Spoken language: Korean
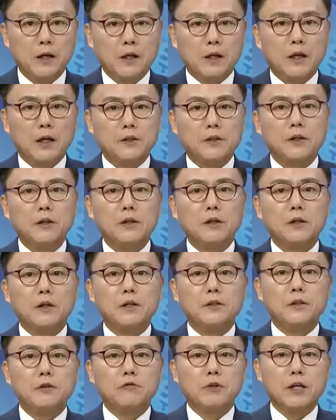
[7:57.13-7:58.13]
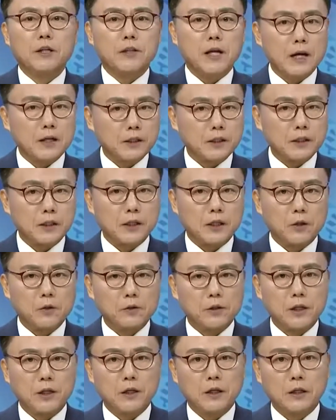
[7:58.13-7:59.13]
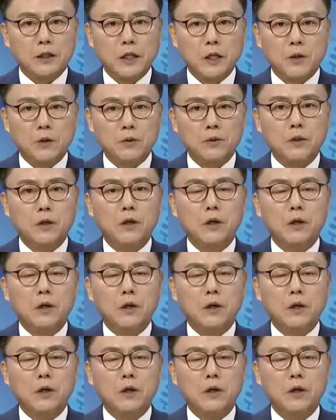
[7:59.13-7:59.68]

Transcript: 그러니까 선거에서 우리가 상식이라고 생각해온